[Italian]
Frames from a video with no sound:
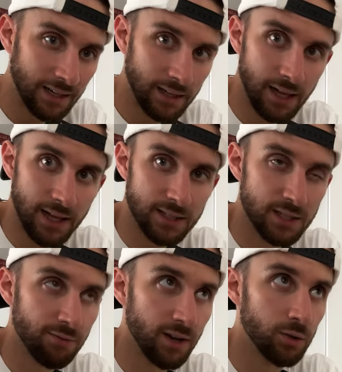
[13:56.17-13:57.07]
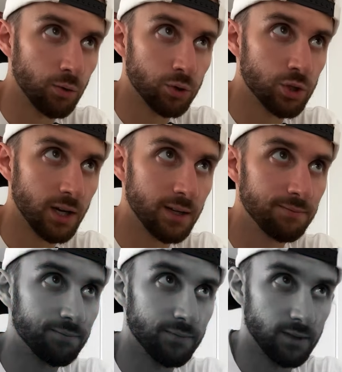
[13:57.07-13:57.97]
la Clary si fa la
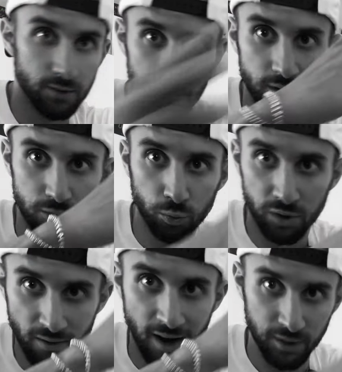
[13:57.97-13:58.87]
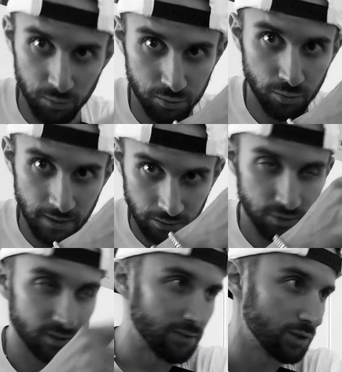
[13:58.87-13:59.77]
doccia, sul divano in questo momento
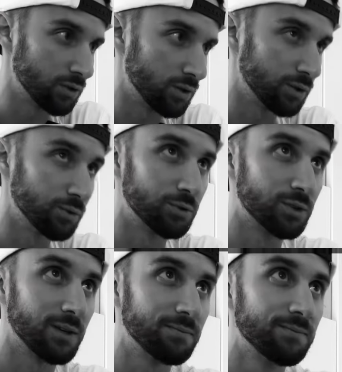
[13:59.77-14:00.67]
ci sta facendo la doccia.